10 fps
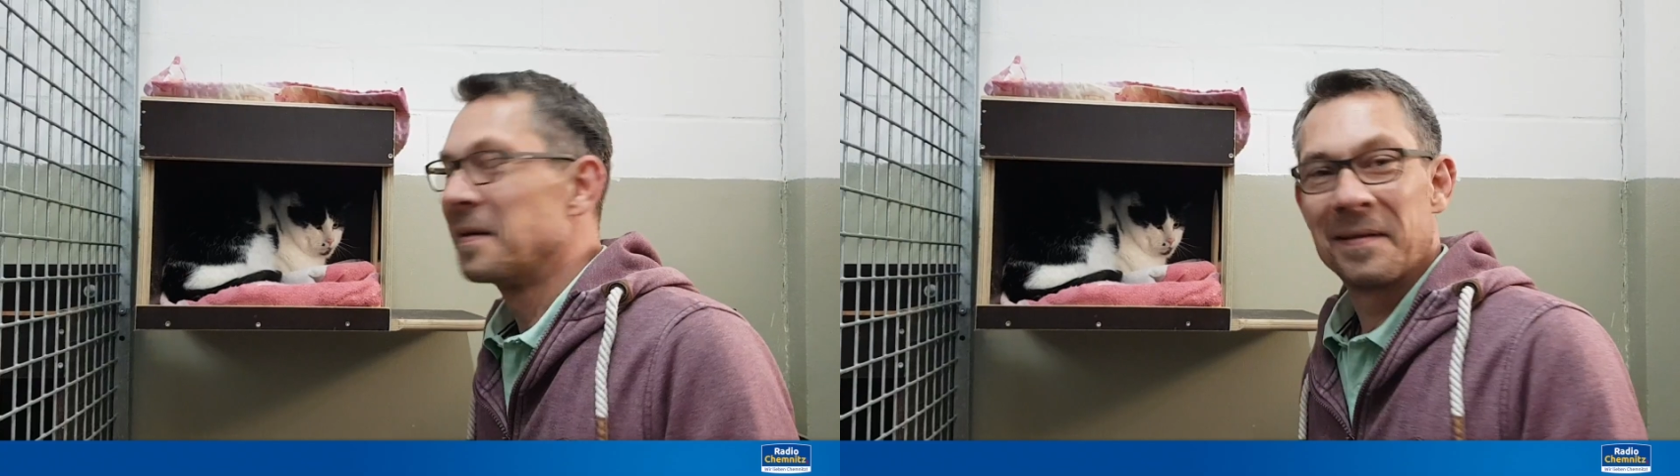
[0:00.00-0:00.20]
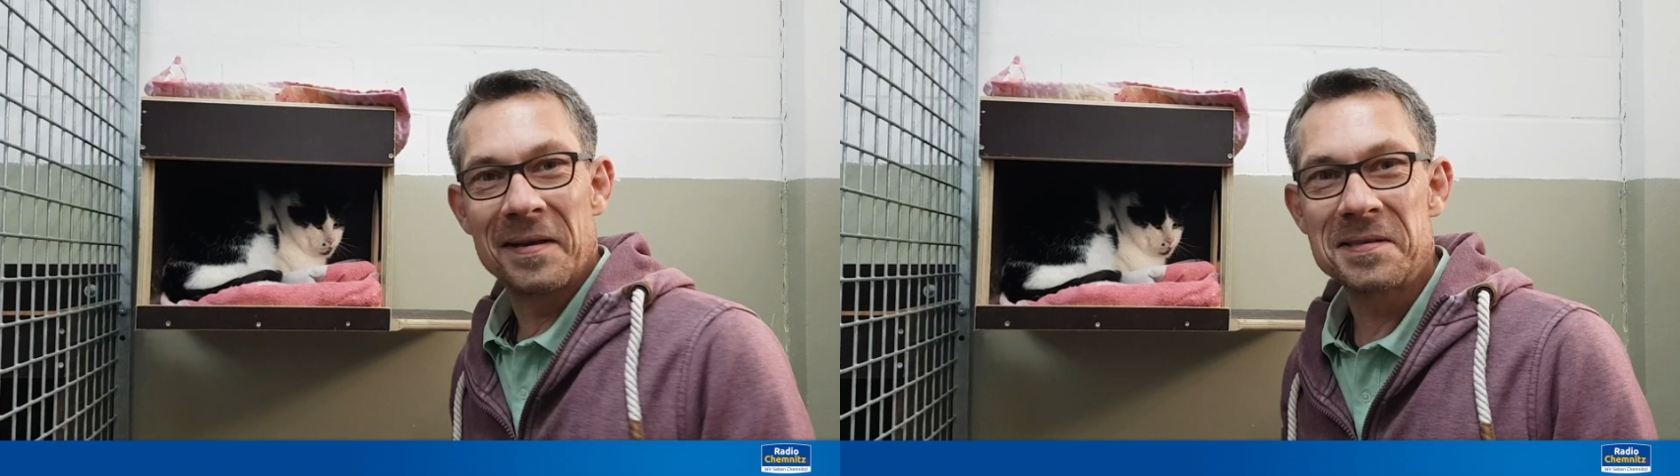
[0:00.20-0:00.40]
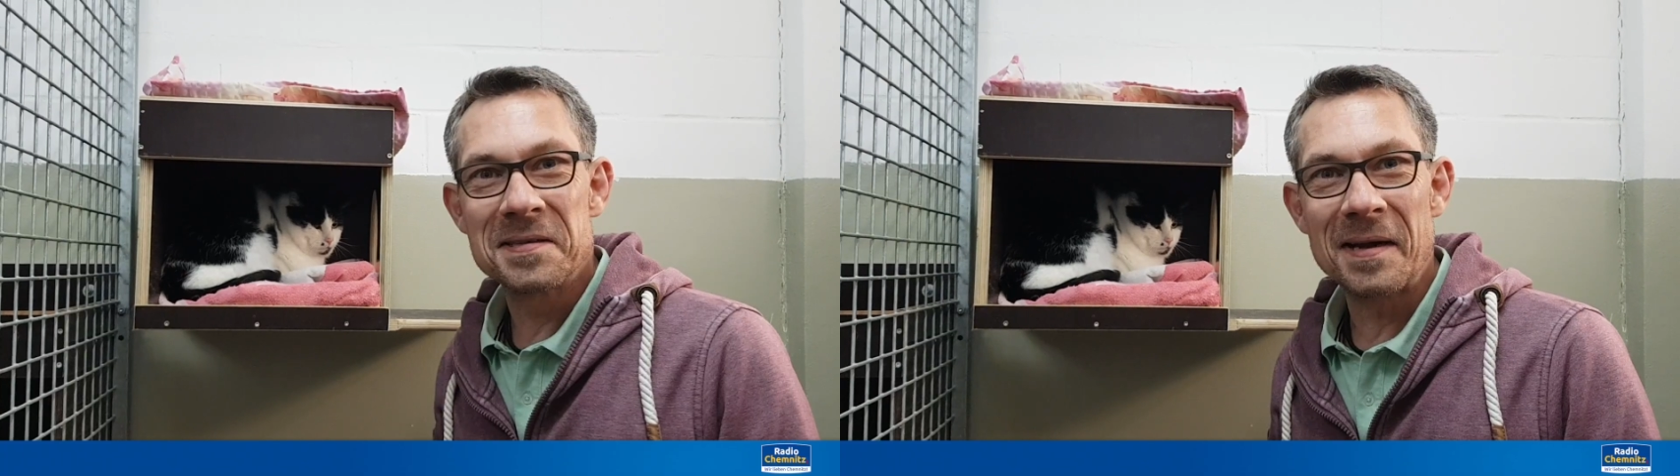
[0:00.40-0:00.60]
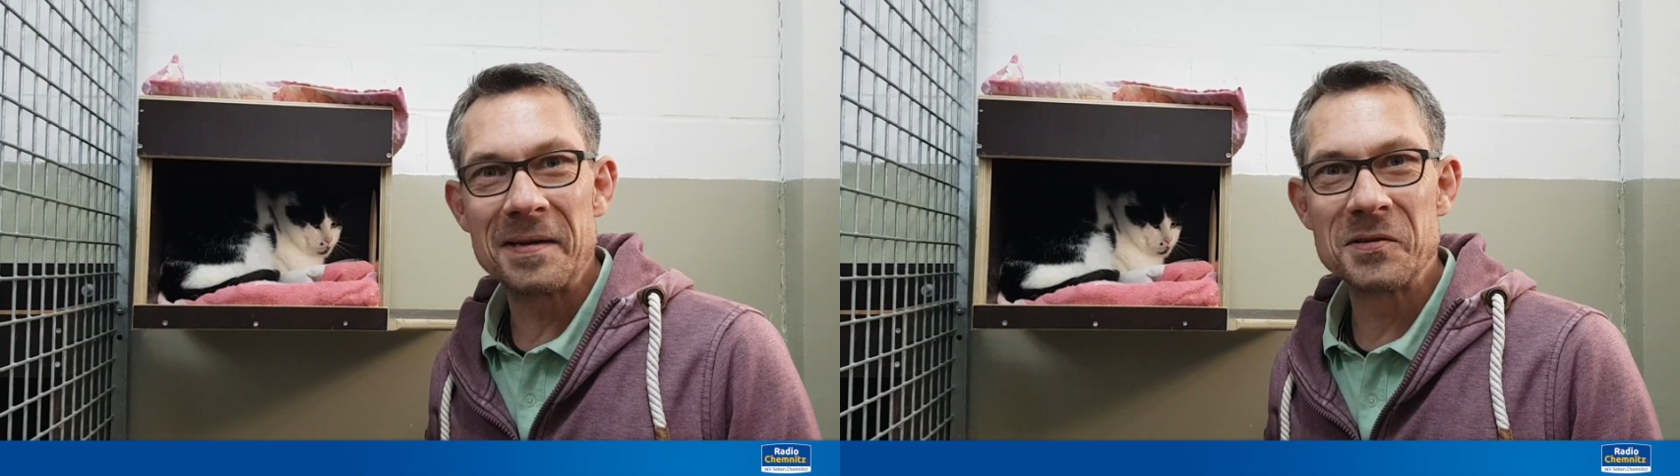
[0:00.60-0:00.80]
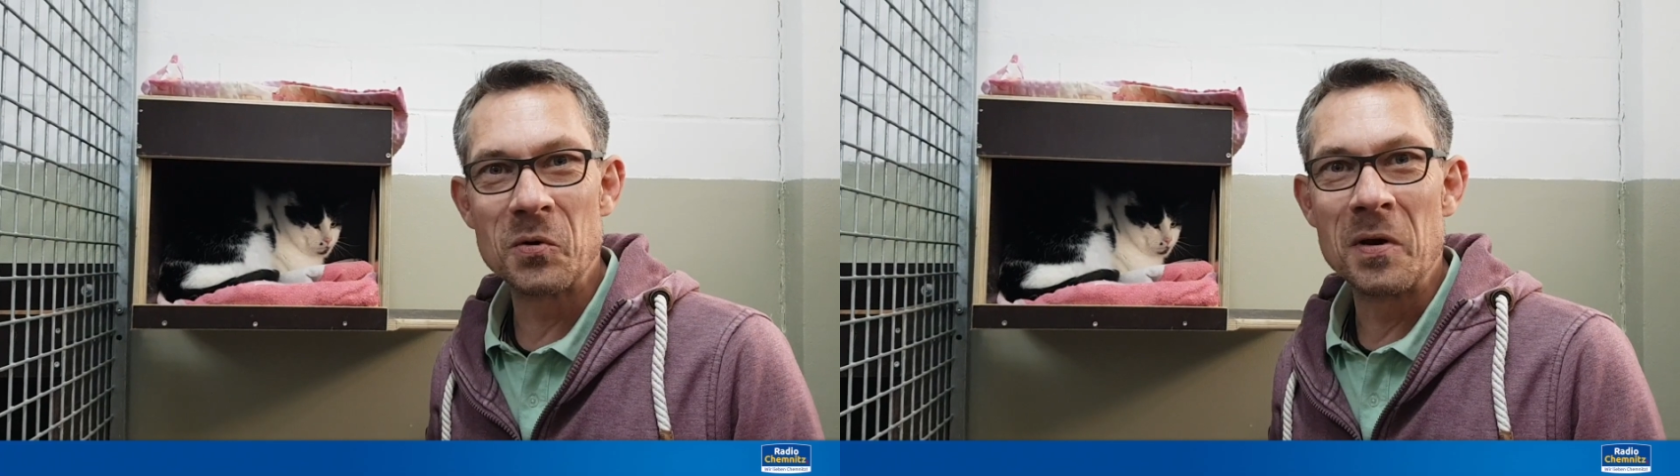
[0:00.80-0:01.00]
Das ist
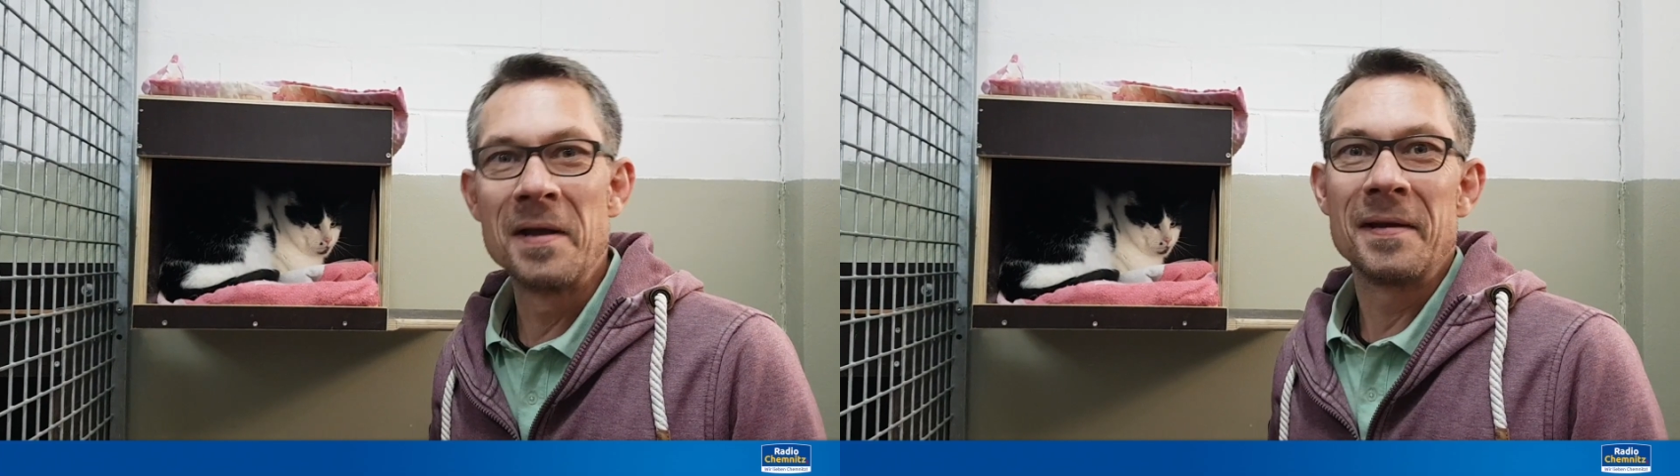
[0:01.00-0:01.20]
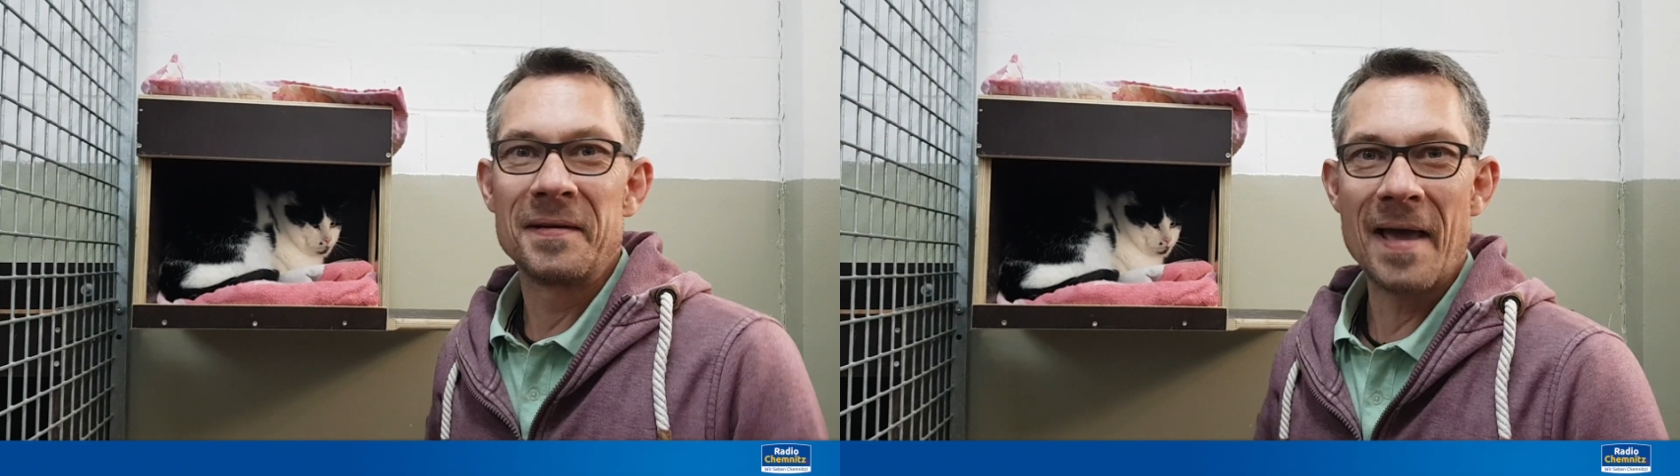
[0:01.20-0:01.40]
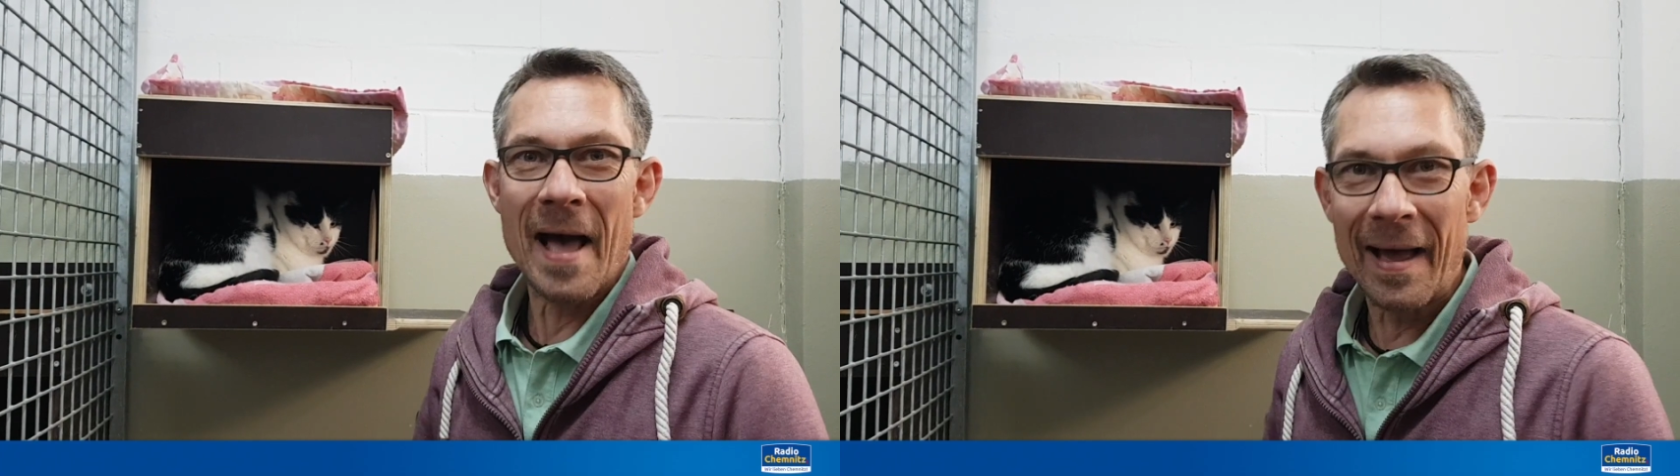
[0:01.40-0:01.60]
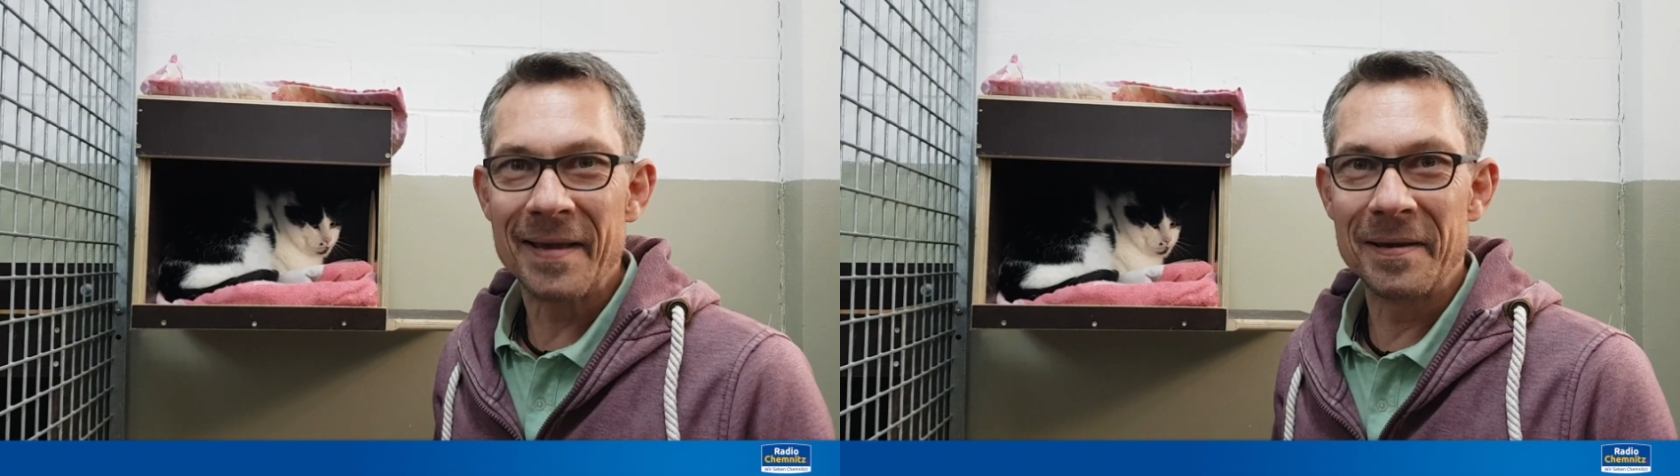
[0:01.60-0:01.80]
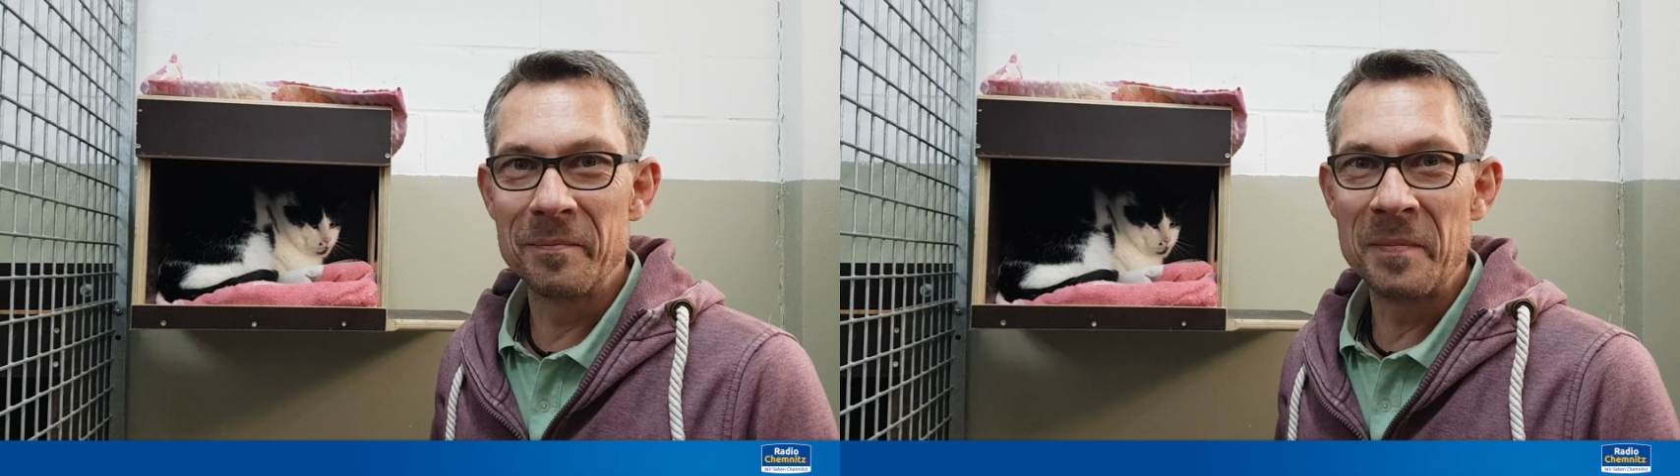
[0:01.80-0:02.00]
also der
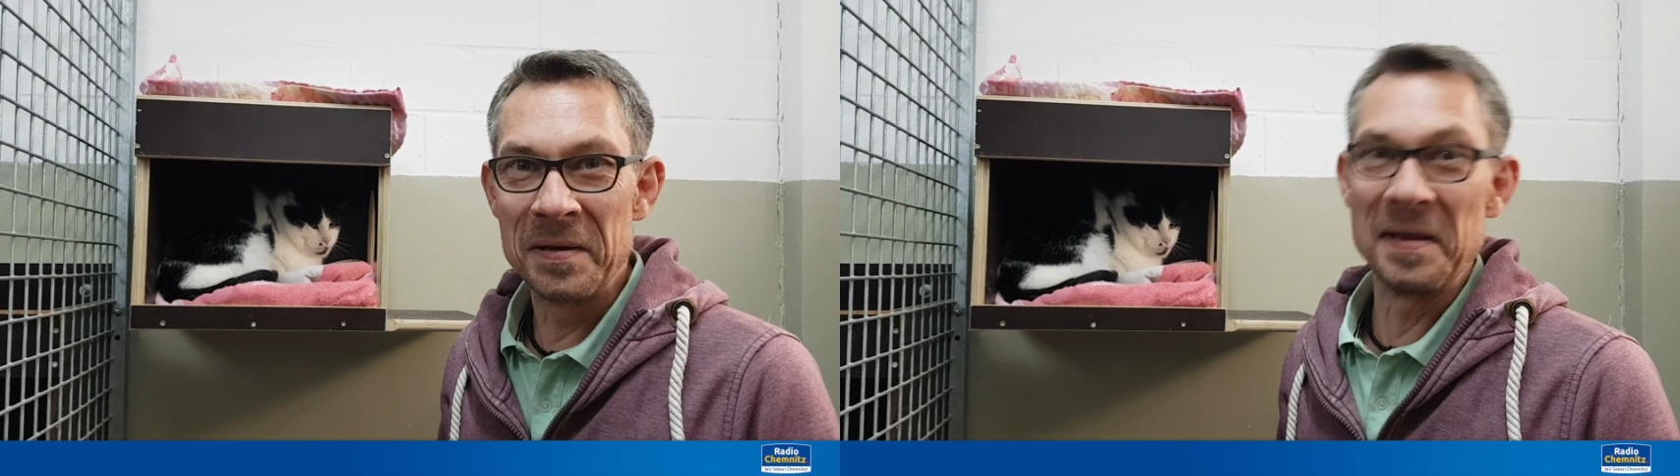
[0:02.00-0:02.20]
Achim,